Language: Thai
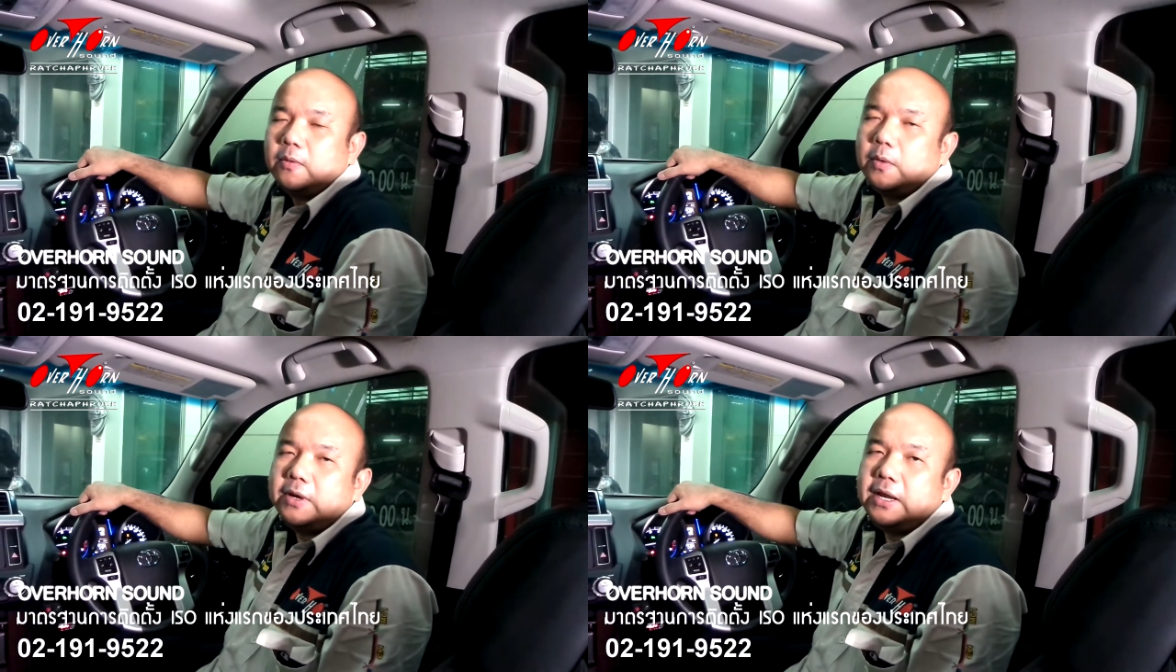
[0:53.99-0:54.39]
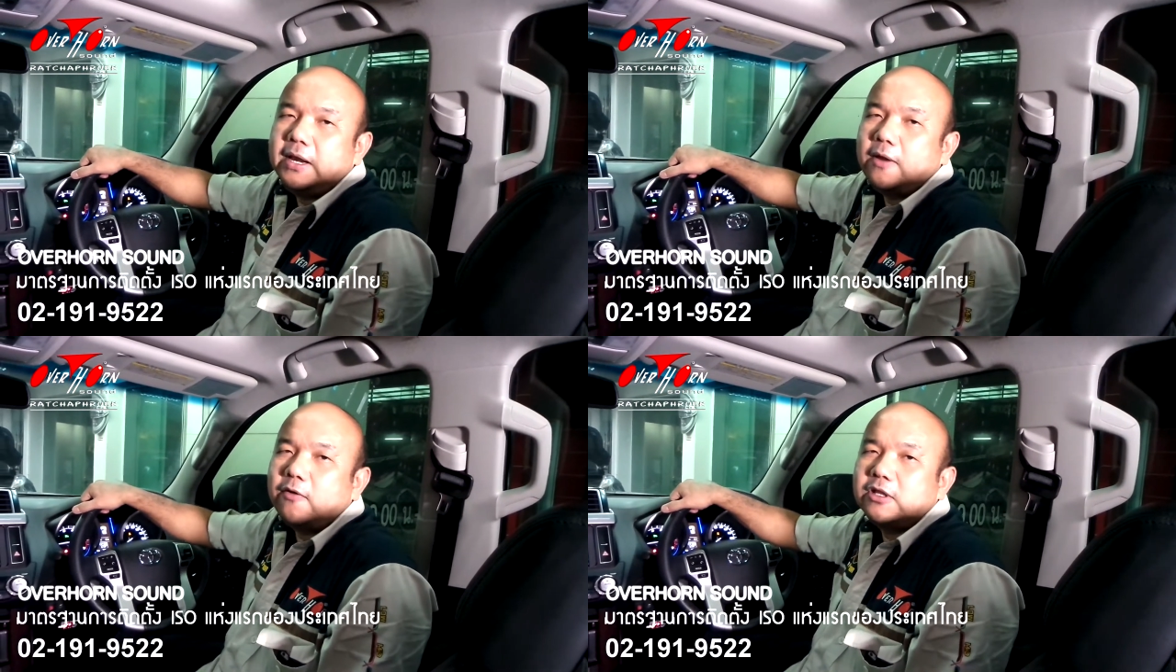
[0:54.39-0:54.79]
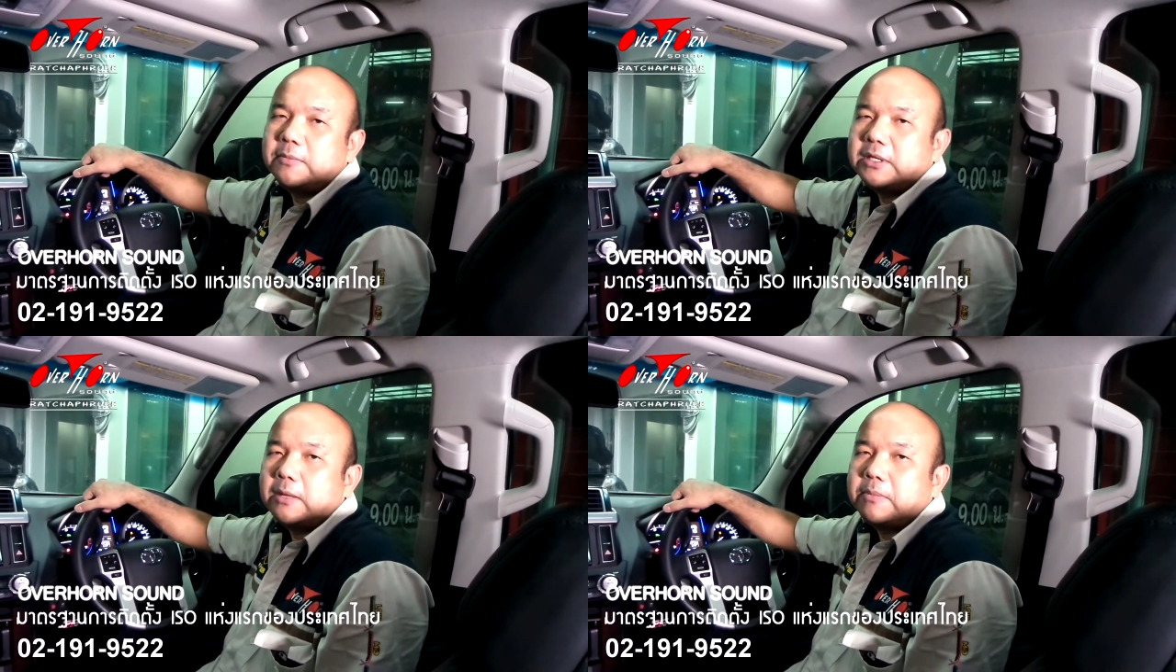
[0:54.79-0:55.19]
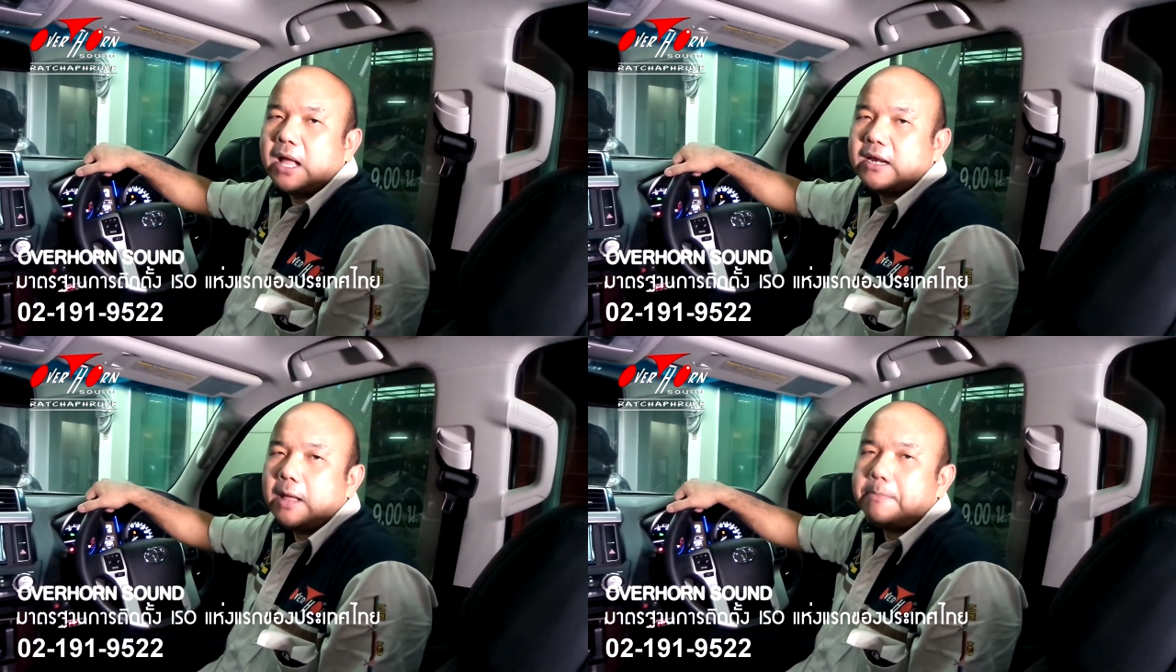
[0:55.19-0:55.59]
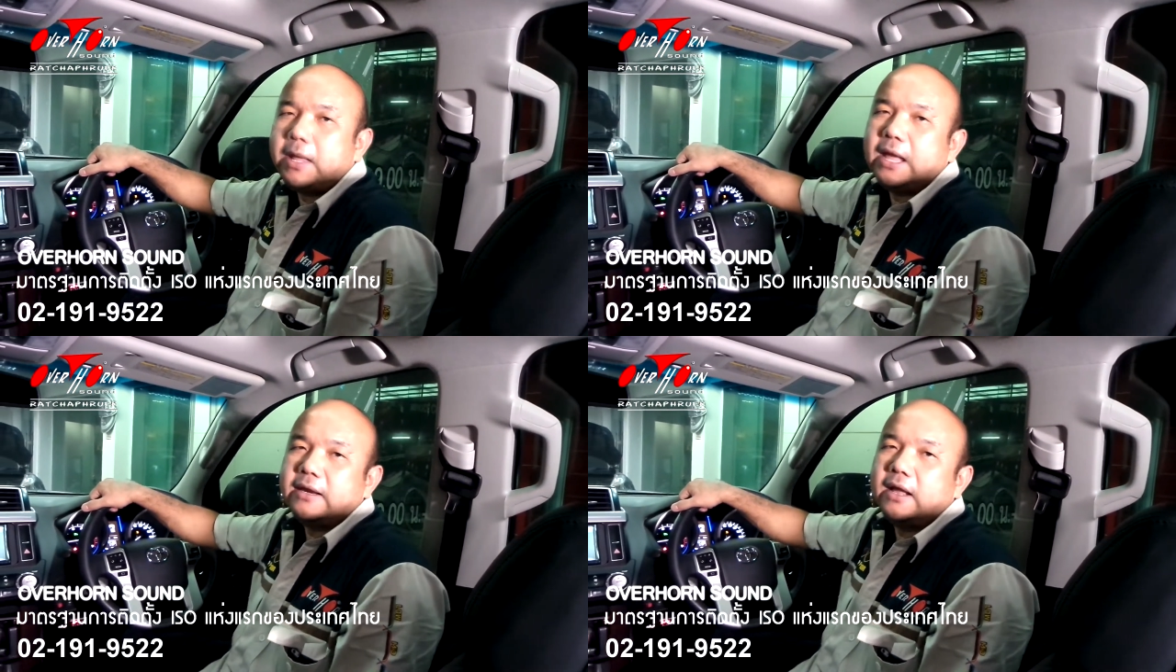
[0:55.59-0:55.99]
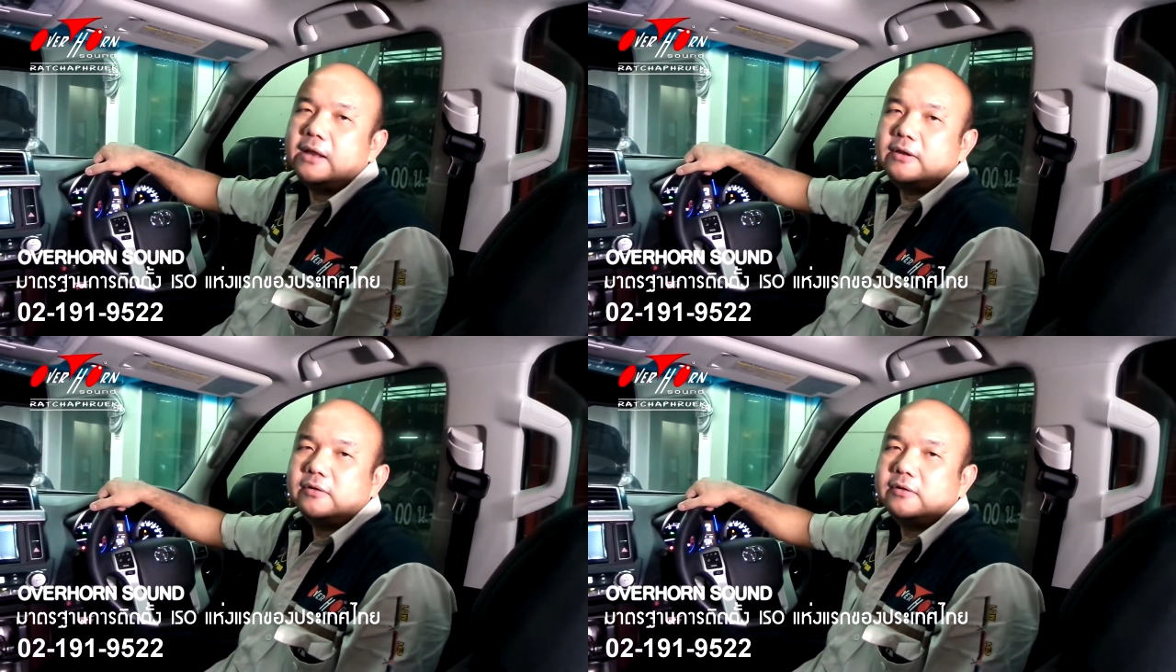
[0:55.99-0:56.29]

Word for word: วันนี้เราก็จะมาทำการอัปเกรดนะฮะ